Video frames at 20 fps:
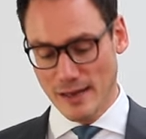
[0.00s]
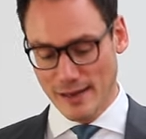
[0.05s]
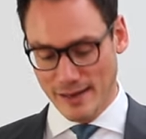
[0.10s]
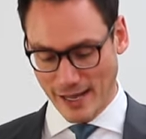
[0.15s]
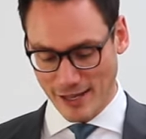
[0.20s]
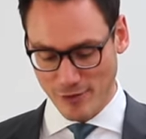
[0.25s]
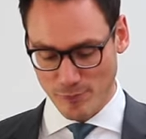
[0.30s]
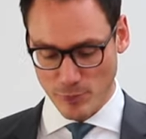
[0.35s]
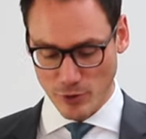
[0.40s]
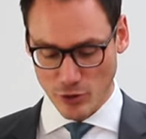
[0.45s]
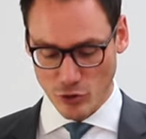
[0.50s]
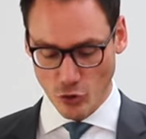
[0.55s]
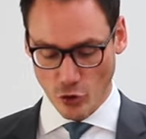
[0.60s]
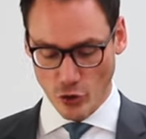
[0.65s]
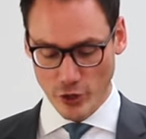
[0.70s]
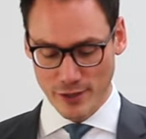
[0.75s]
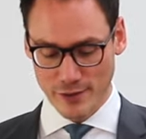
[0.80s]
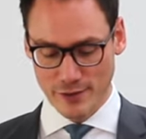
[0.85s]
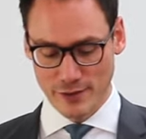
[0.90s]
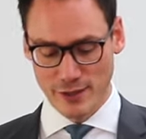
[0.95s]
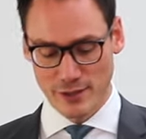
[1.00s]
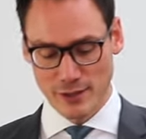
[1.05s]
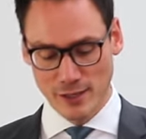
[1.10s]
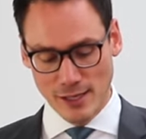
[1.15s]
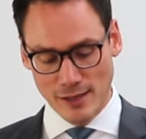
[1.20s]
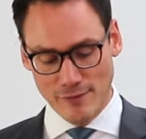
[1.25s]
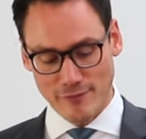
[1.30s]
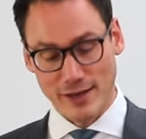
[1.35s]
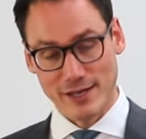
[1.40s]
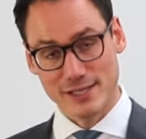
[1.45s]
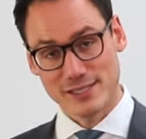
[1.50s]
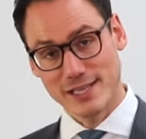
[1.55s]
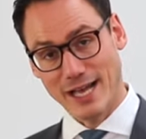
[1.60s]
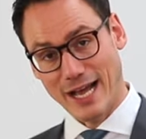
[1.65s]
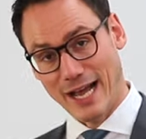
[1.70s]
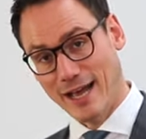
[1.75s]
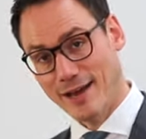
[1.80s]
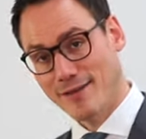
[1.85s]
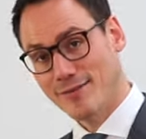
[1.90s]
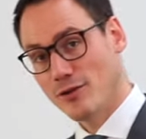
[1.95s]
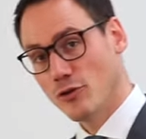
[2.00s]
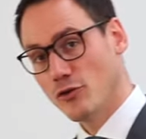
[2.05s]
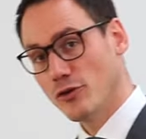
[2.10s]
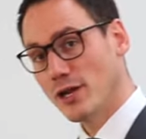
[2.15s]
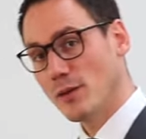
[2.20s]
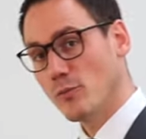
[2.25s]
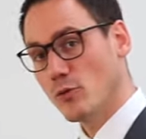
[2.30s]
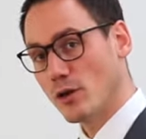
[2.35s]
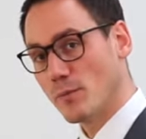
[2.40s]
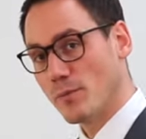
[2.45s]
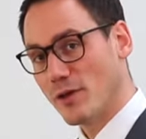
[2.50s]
Das bedeutet, wenn ich ein Einzelunternehmen oder